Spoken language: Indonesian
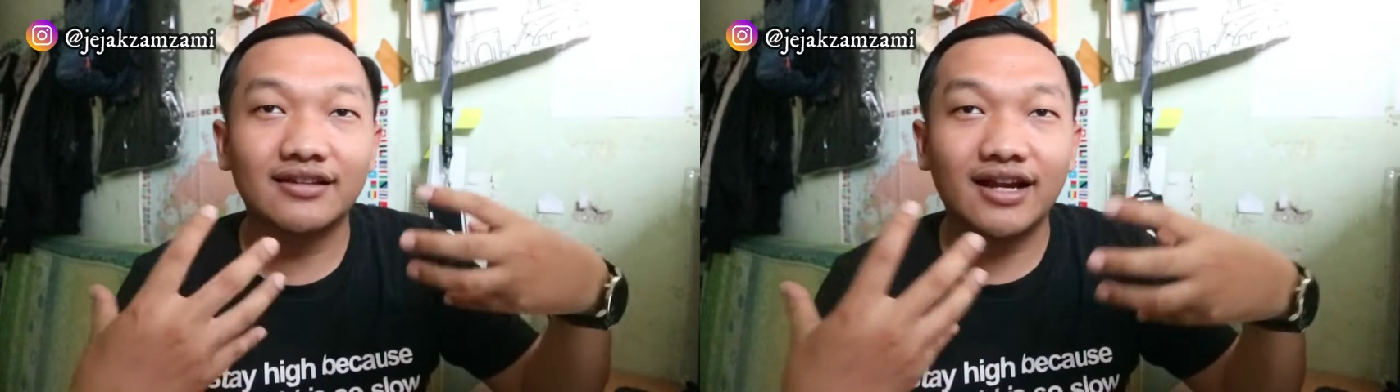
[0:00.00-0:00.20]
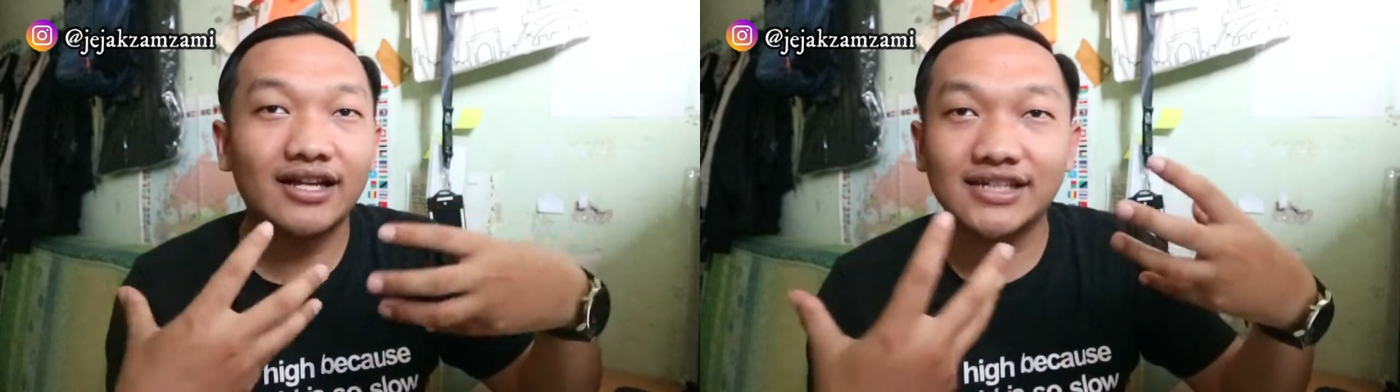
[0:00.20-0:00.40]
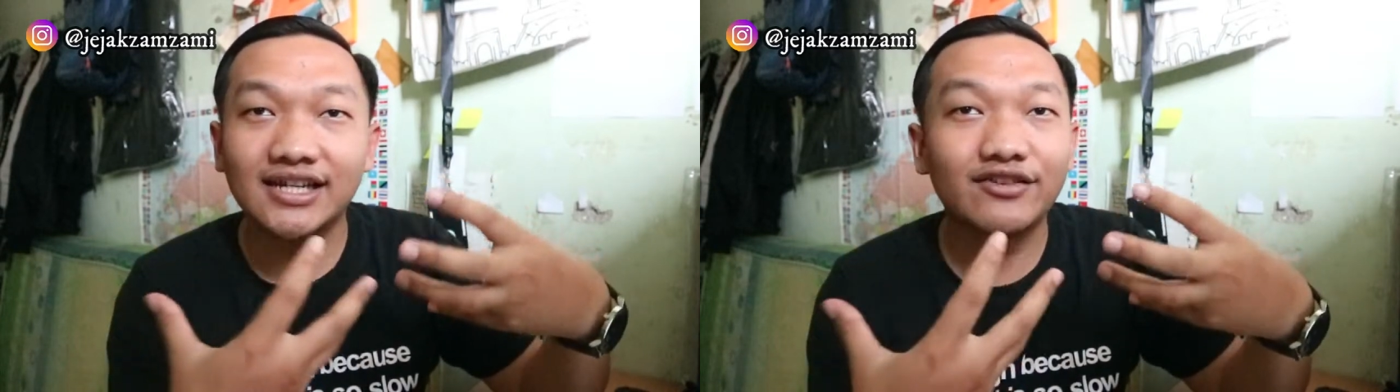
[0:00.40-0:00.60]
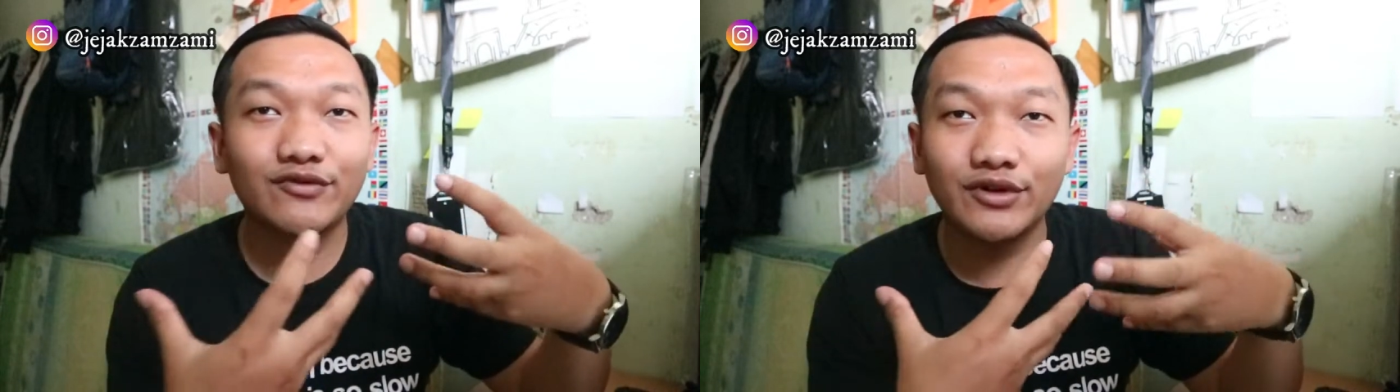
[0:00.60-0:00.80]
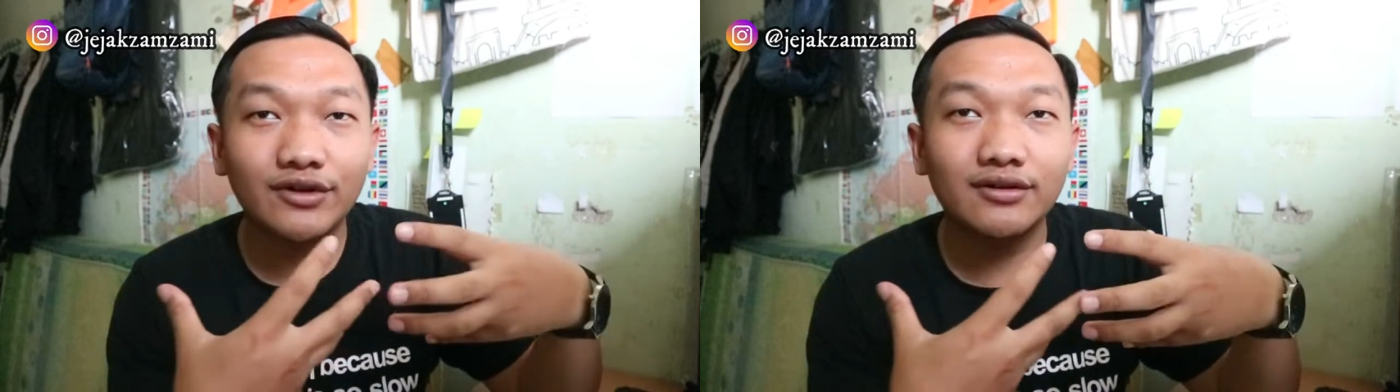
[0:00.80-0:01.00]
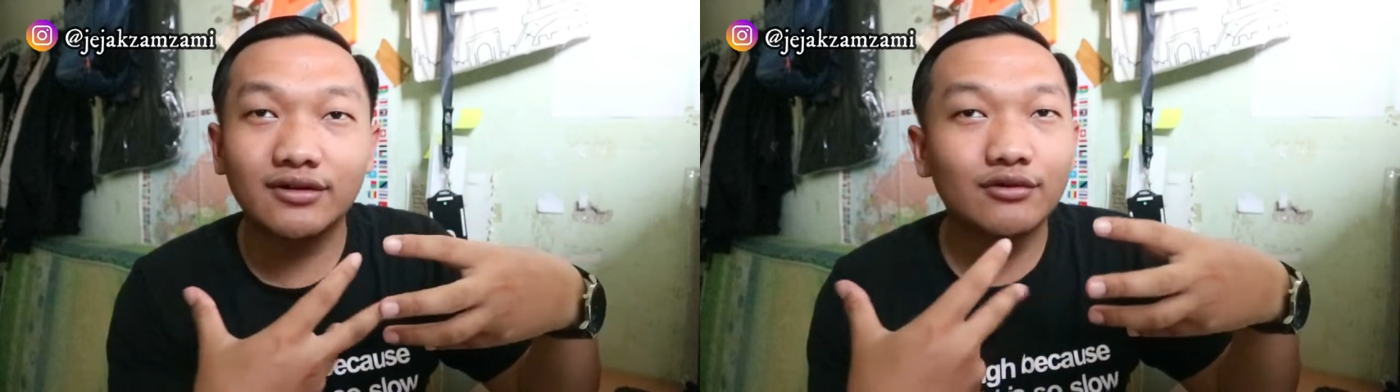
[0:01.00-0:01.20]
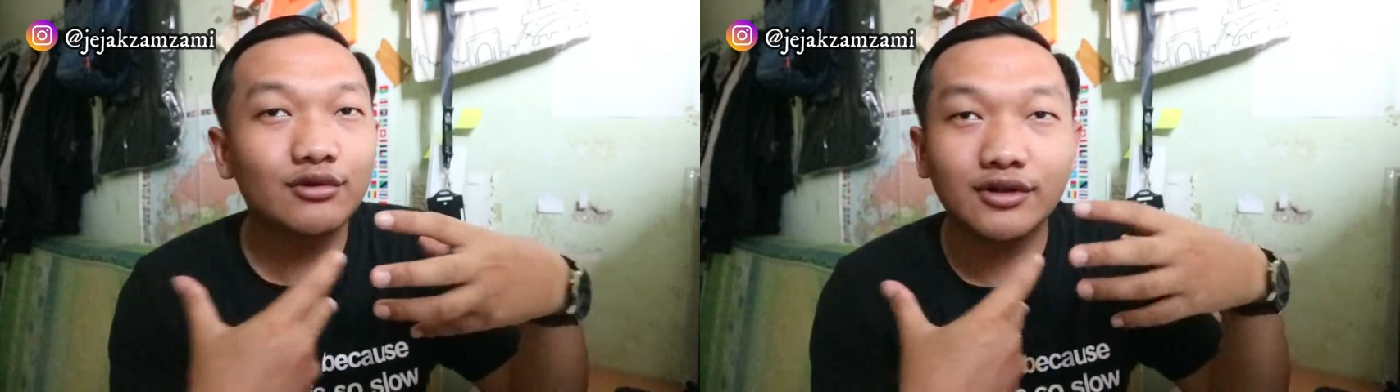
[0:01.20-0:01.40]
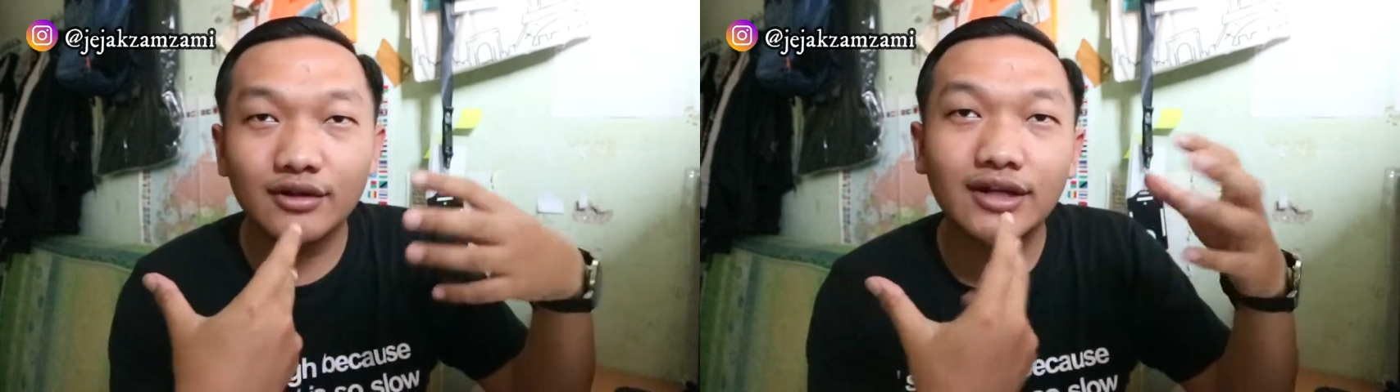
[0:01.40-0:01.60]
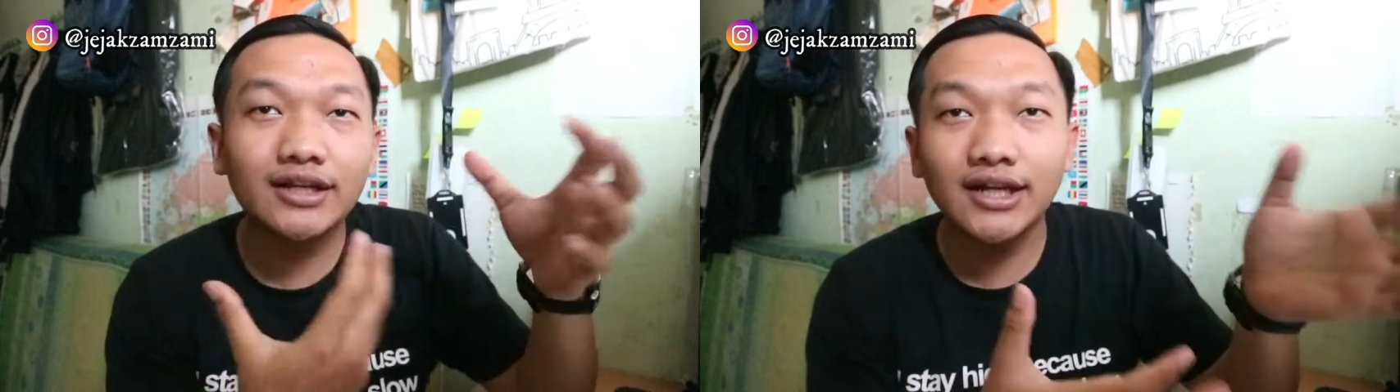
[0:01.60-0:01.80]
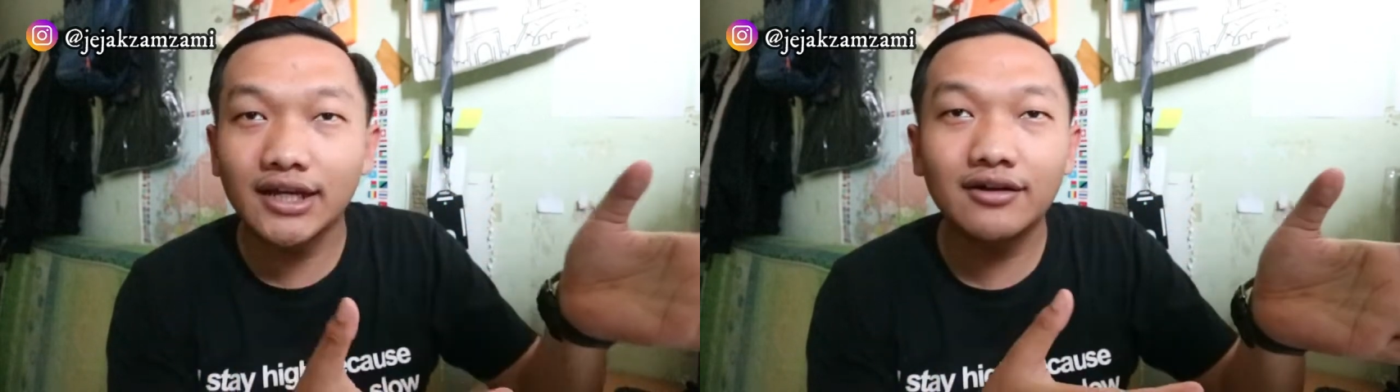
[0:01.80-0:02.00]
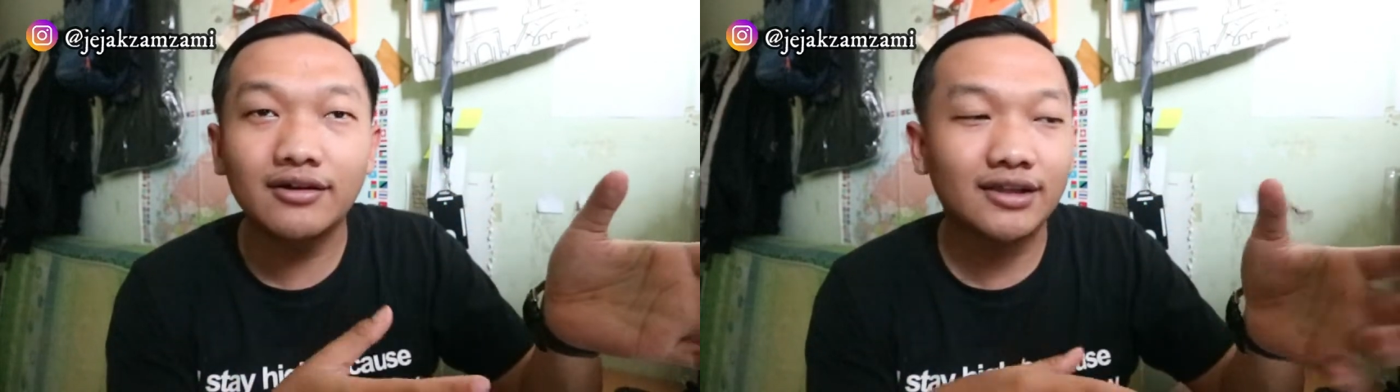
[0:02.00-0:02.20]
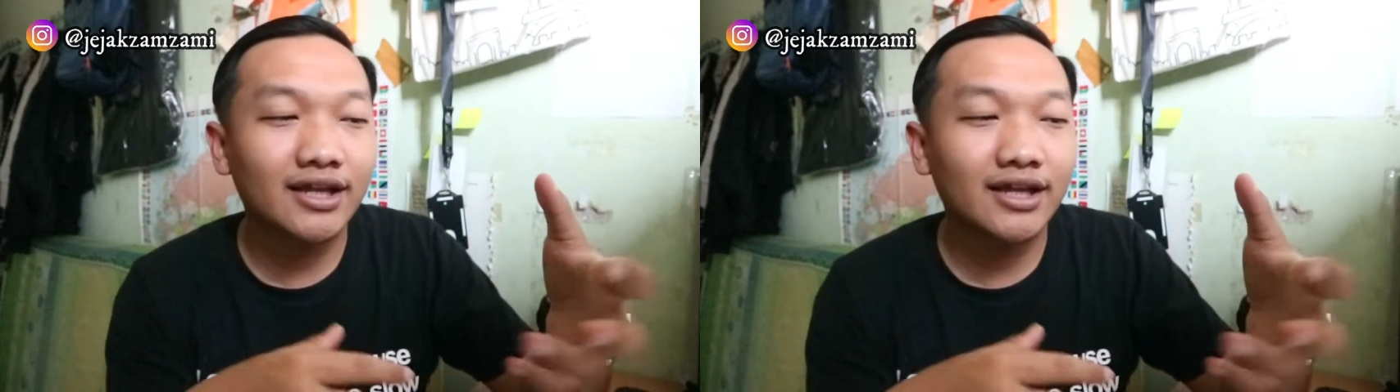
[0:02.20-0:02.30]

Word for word: kasih info untuk keluar negeri dong